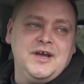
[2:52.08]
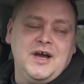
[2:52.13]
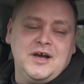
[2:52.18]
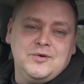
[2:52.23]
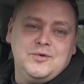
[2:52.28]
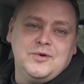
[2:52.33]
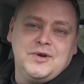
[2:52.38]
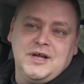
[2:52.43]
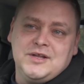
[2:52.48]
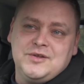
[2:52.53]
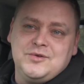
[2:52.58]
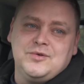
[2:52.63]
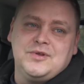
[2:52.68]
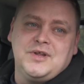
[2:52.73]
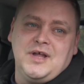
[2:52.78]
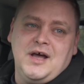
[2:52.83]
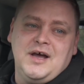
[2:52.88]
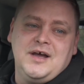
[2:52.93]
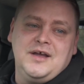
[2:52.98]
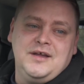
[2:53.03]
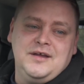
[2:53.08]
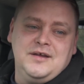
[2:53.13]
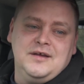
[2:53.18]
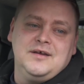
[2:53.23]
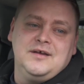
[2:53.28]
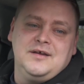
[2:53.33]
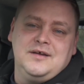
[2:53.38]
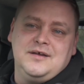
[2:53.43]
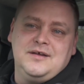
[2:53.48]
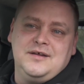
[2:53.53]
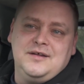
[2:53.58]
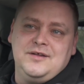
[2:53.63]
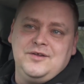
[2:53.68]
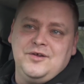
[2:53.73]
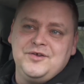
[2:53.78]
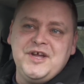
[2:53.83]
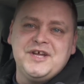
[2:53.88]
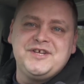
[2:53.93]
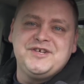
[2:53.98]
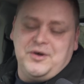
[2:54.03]
i akurat tutaj, e,
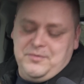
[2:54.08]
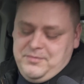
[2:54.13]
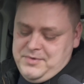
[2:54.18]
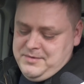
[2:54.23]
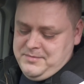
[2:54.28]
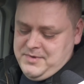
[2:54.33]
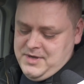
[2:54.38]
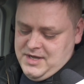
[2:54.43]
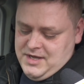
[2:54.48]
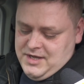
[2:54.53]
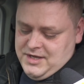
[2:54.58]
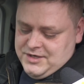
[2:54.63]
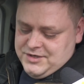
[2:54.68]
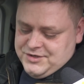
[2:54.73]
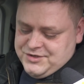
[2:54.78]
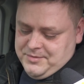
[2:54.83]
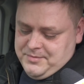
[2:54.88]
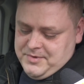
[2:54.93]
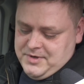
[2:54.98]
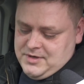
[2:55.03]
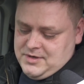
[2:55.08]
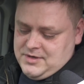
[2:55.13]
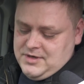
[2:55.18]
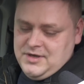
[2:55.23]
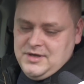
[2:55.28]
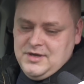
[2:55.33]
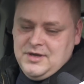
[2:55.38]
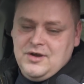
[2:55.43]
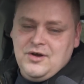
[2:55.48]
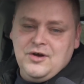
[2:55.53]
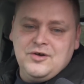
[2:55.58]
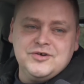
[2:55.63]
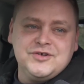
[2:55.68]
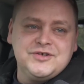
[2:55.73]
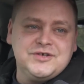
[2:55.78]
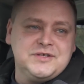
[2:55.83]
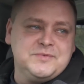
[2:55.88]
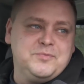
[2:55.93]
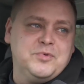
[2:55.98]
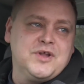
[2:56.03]
no nie chciałbym, żeby e,
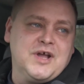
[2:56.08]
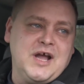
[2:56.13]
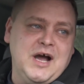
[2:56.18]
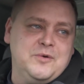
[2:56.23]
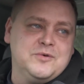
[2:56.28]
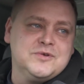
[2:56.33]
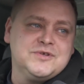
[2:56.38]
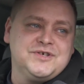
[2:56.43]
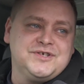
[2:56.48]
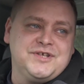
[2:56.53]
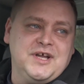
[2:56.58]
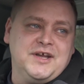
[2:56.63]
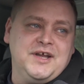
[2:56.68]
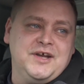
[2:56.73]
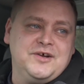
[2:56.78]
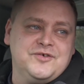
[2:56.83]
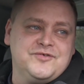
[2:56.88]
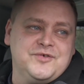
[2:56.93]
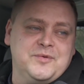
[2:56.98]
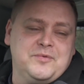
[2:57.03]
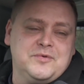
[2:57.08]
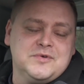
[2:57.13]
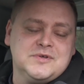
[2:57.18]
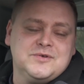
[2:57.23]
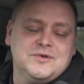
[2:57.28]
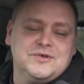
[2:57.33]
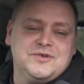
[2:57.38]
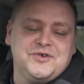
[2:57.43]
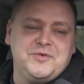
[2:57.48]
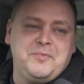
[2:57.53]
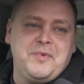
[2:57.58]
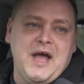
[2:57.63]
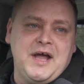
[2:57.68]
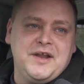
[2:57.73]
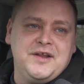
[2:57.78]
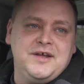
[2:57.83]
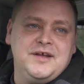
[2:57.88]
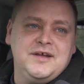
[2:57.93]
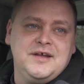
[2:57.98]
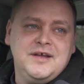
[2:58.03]
kogoś spotkało coś takiego, że po prostu ktoś
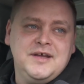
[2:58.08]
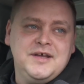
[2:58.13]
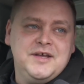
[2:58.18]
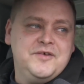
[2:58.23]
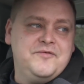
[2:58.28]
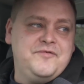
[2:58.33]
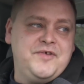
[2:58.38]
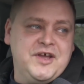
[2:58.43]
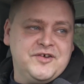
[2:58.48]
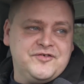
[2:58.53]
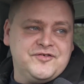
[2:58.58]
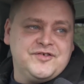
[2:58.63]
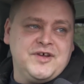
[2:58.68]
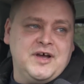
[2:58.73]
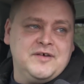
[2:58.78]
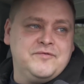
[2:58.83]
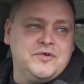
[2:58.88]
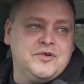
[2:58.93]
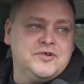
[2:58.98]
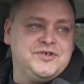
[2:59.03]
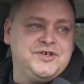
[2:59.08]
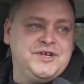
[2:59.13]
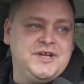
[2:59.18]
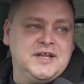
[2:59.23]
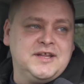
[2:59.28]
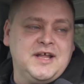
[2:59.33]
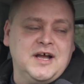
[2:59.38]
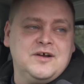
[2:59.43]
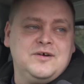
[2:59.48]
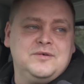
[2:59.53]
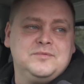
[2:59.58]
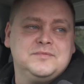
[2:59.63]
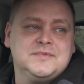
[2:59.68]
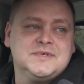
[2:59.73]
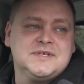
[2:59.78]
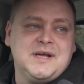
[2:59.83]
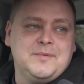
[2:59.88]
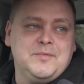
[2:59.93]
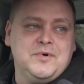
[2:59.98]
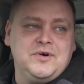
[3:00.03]
piany wjeżdża w rodzinę
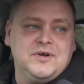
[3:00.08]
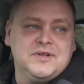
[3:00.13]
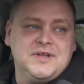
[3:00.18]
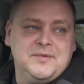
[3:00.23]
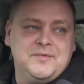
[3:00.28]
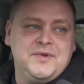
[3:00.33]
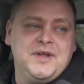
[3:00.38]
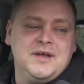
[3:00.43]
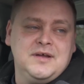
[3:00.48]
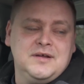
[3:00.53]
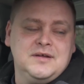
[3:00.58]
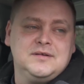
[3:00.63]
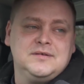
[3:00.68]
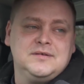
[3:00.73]
taką samochodem, nie?